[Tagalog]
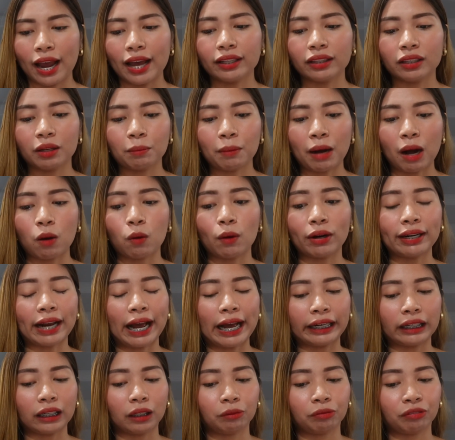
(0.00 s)
And di ba,
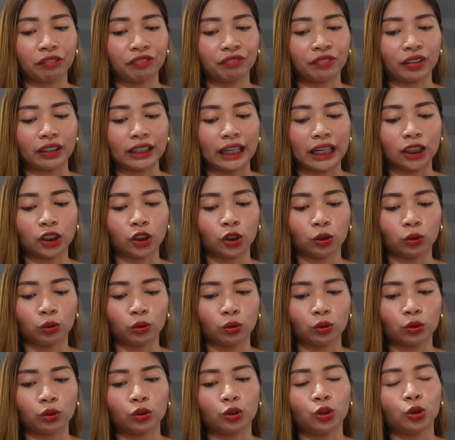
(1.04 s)
150 days
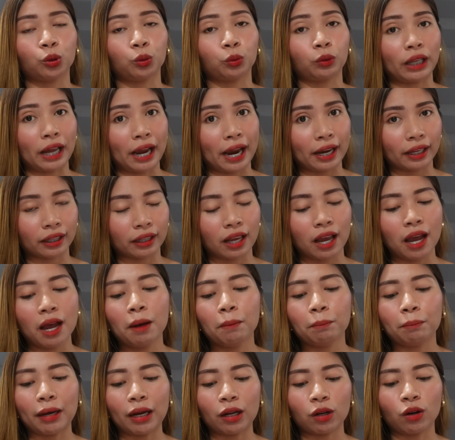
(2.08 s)
yung due date.
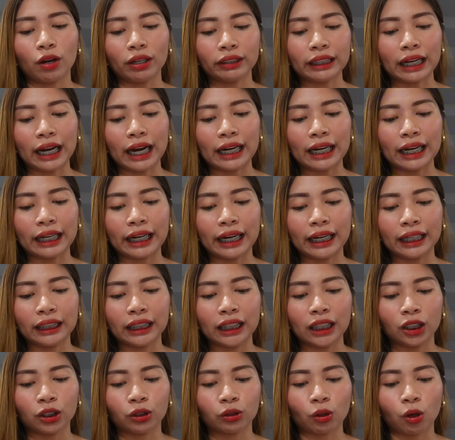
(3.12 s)
Pero ang nakalagay
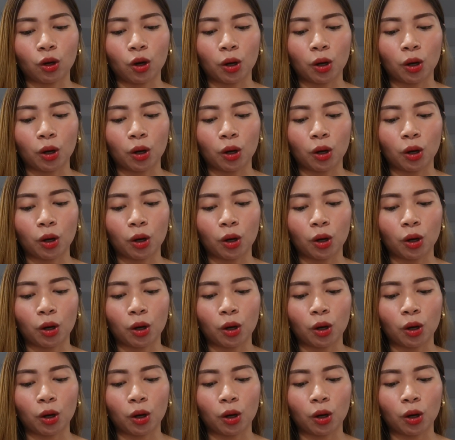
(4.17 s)
dito,